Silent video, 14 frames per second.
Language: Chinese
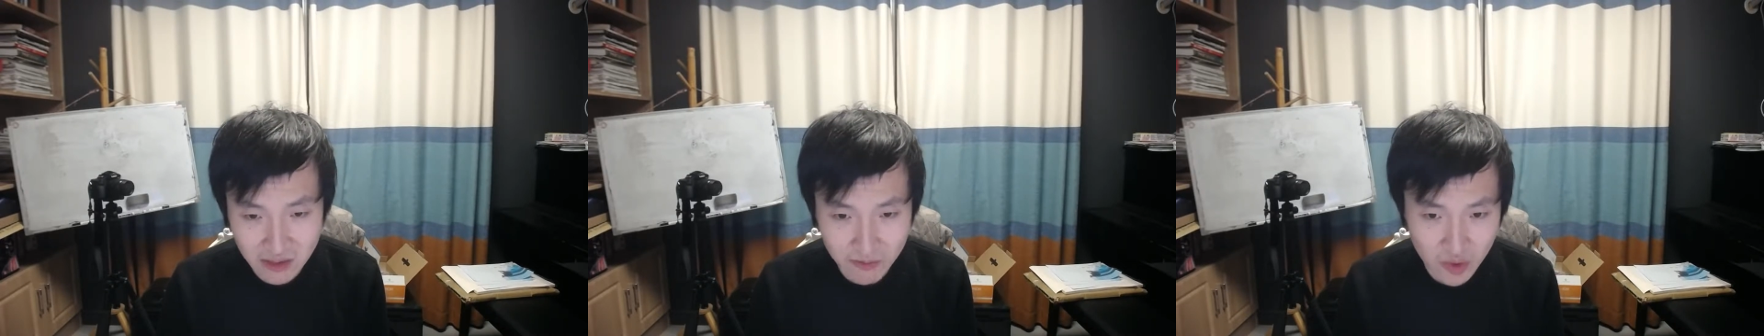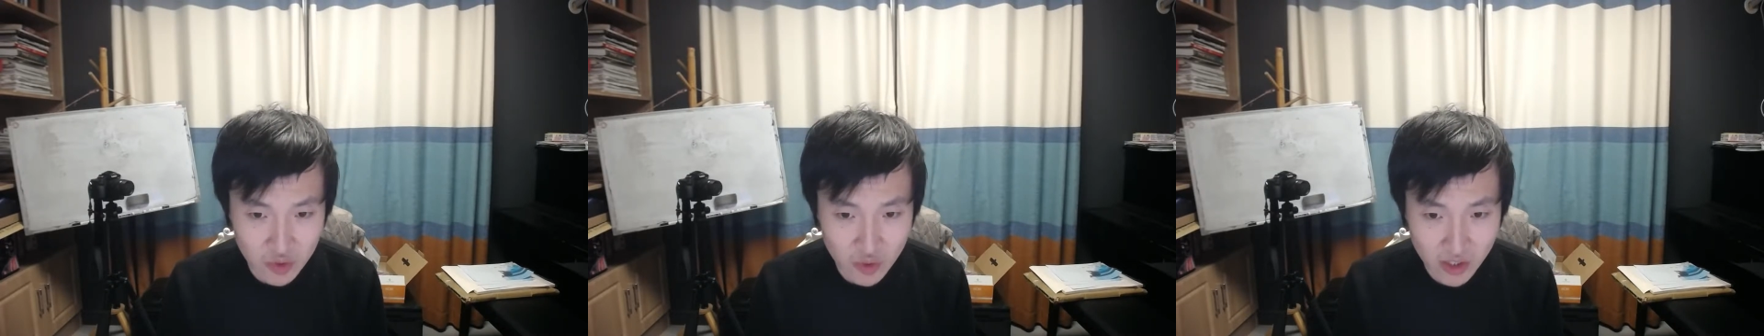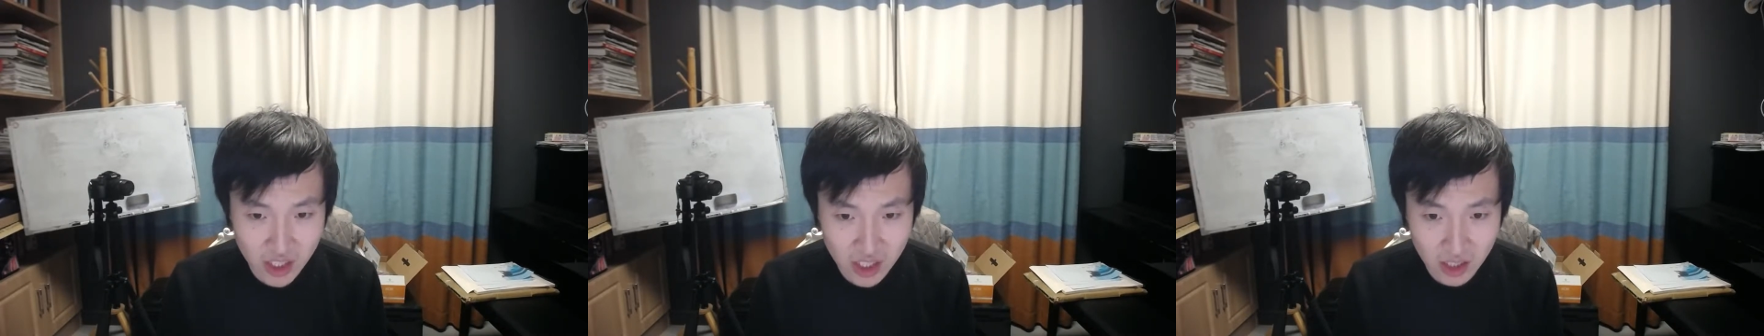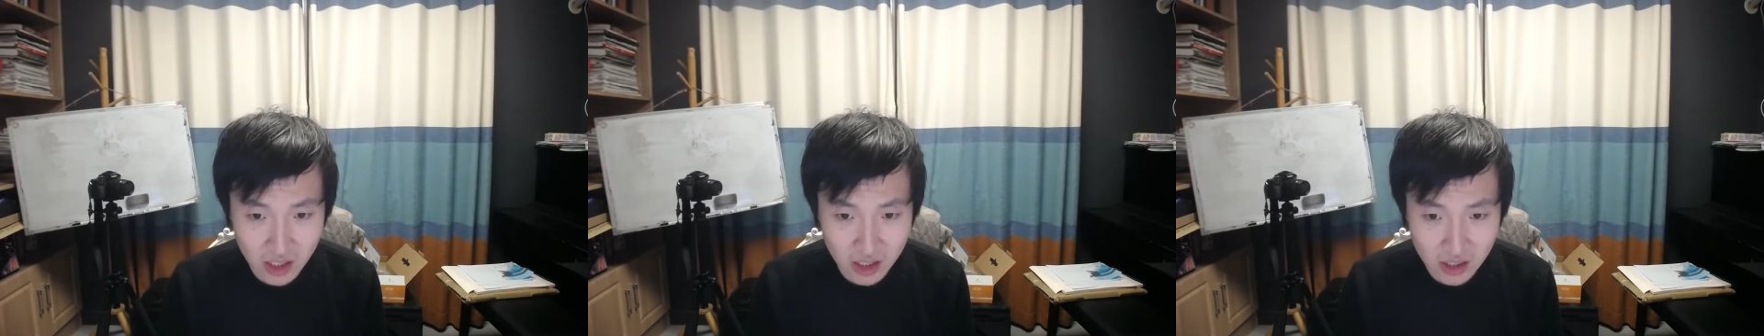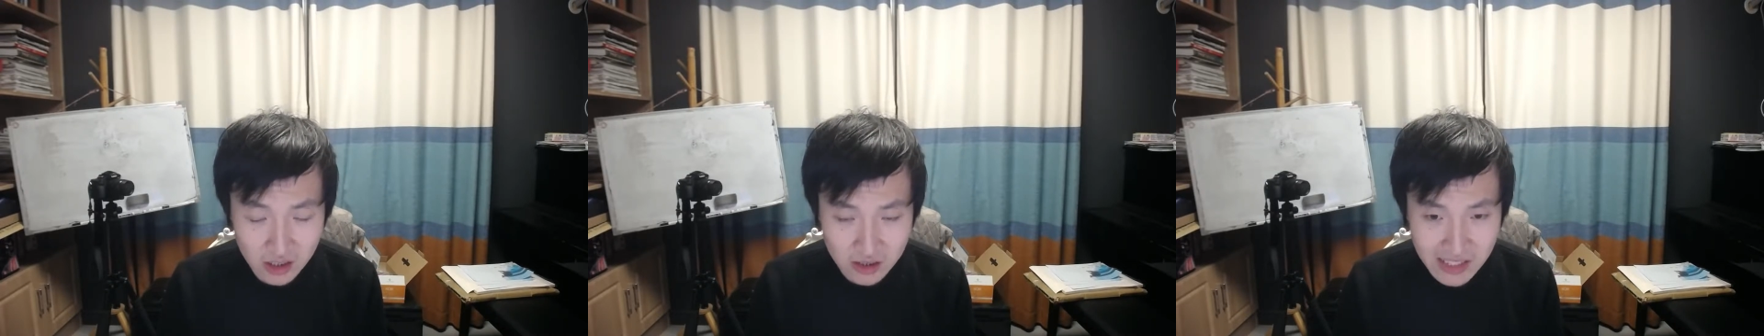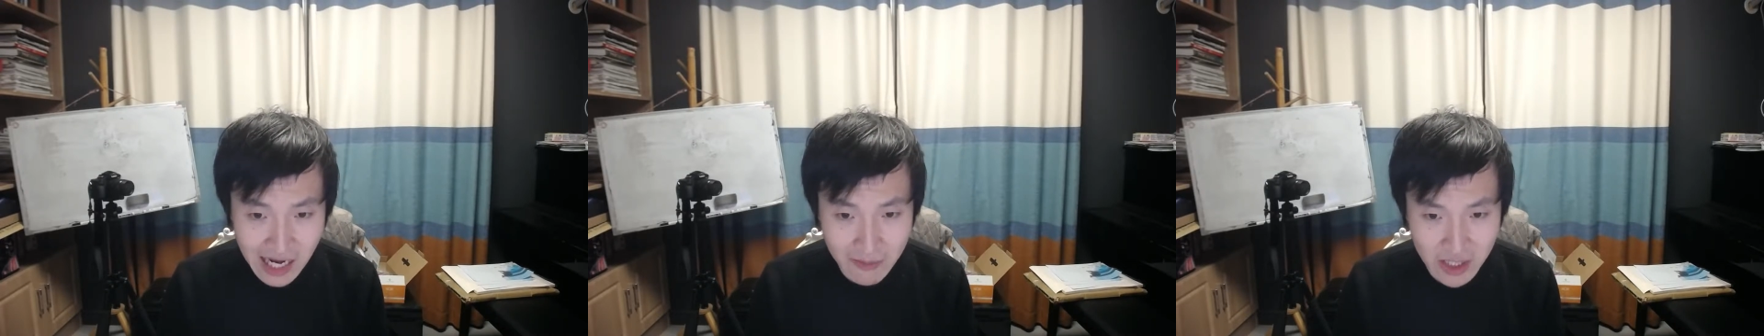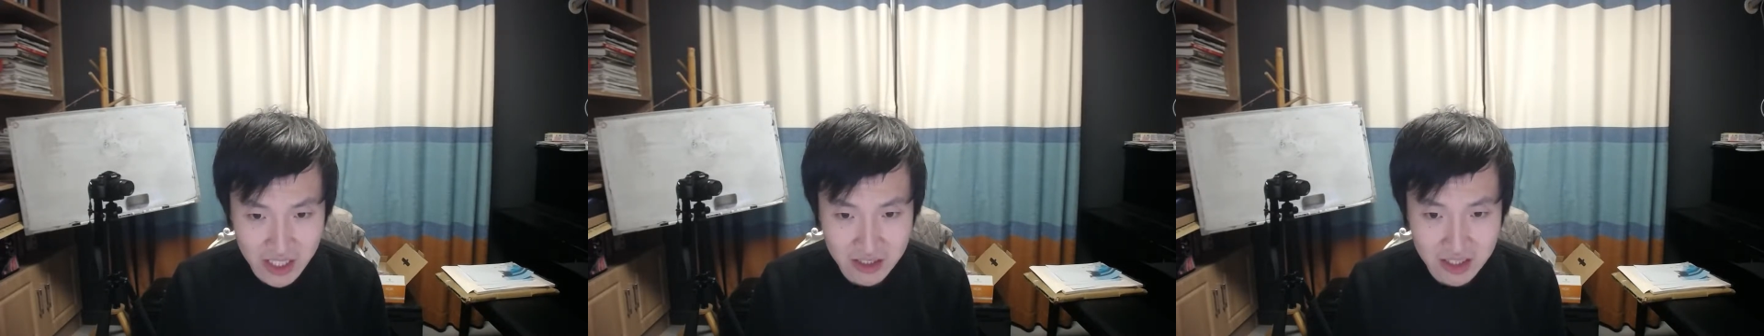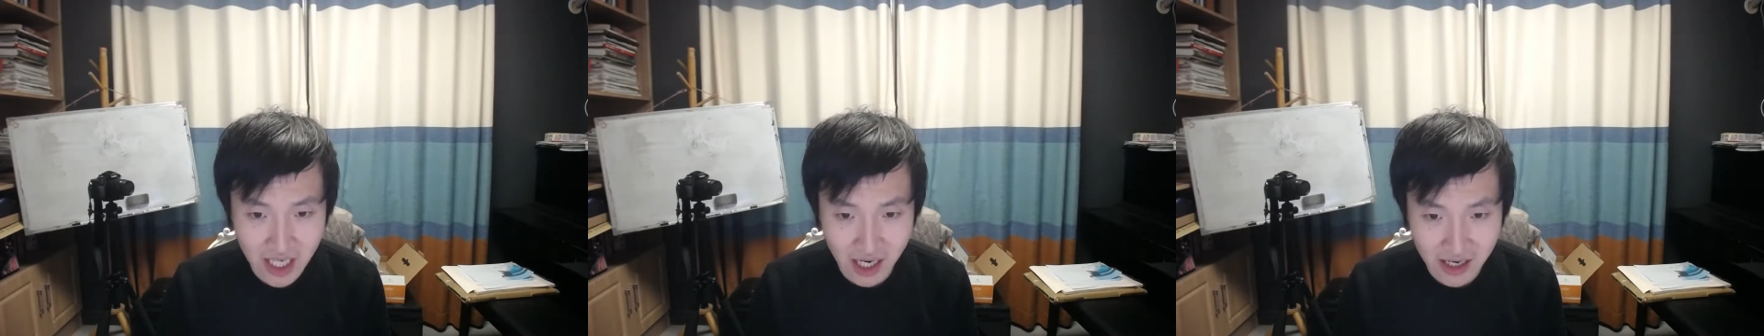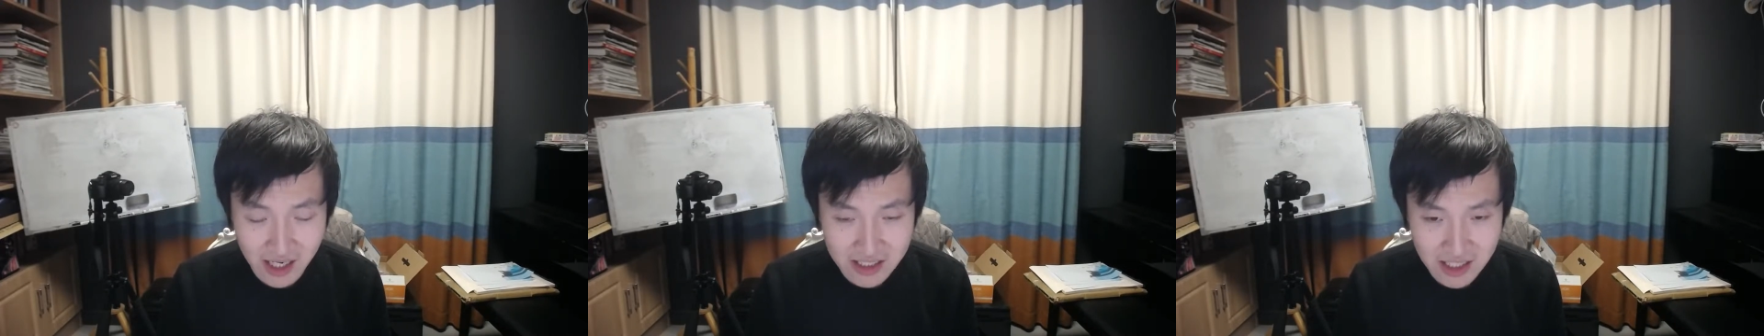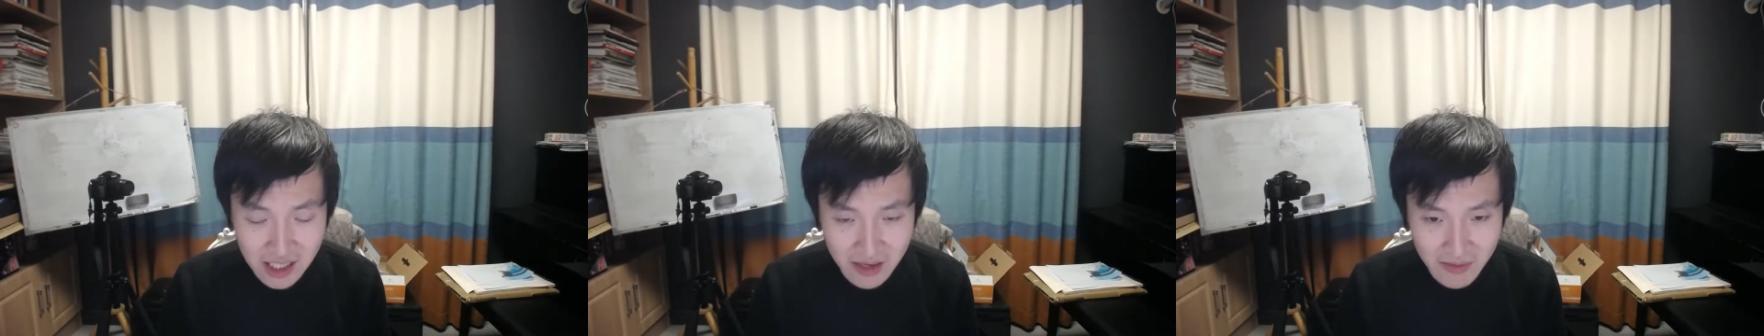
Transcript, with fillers: 比如说一个大门敞开在那